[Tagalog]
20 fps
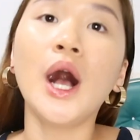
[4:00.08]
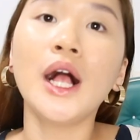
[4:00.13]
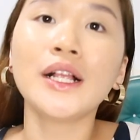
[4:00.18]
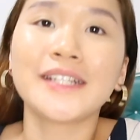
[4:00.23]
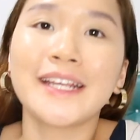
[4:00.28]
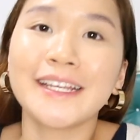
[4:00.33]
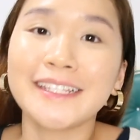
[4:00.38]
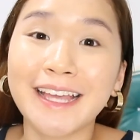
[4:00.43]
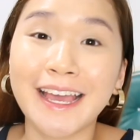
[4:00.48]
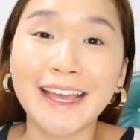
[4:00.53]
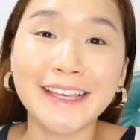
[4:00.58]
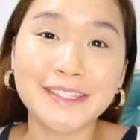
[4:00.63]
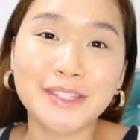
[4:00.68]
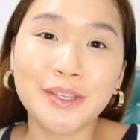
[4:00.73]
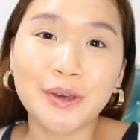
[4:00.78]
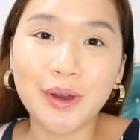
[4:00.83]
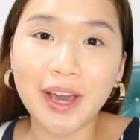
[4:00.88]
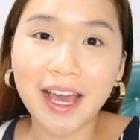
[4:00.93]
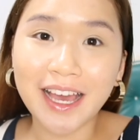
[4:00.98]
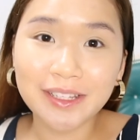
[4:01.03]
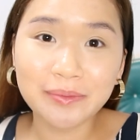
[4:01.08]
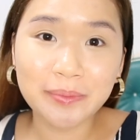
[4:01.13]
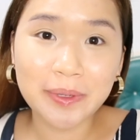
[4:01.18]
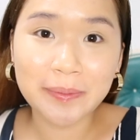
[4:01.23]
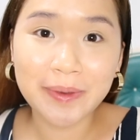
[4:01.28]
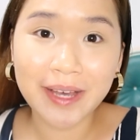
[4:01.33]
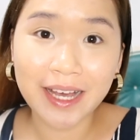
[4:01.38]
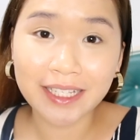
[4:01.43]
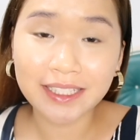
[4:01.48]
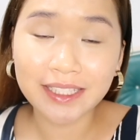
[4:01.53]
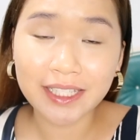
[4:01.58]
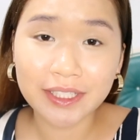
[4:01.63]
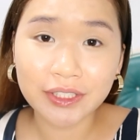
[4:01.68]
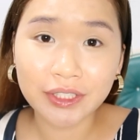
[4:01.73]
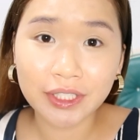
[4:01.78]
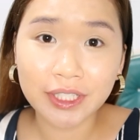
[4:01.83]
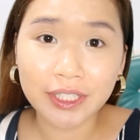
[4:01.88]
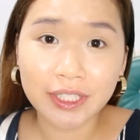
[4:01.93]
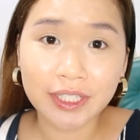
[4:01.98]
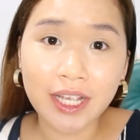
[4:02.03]
Alright guys, so I'll be back
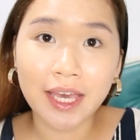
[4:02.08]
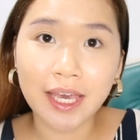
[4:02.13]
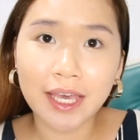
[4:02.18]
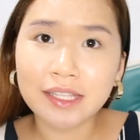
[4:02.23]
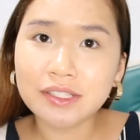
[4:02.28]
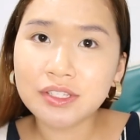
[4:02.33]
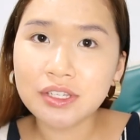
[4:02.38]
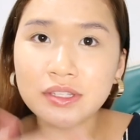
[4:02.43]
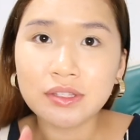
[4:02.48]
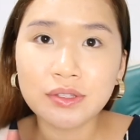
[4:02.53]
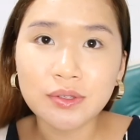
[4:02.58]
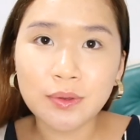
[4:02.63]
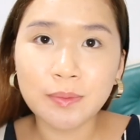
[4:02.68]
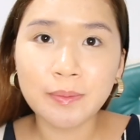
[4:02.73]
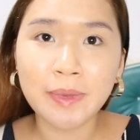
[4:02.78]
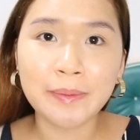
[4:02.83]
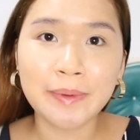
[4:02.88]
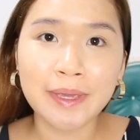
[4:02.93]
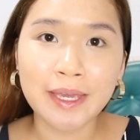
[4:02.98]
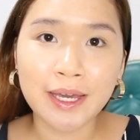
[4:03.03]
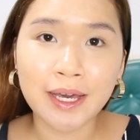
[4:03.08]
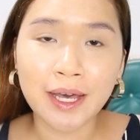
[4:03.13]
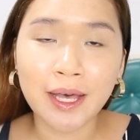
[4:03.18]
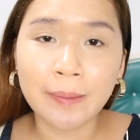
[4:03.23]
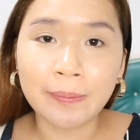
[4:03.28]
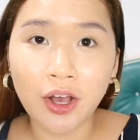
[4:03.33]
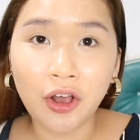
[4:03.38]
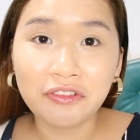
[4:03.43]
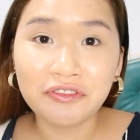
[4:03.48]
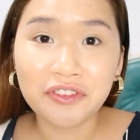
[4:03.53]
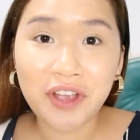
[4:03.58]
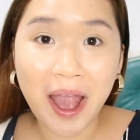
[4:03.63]
later. I'll just do my makeup off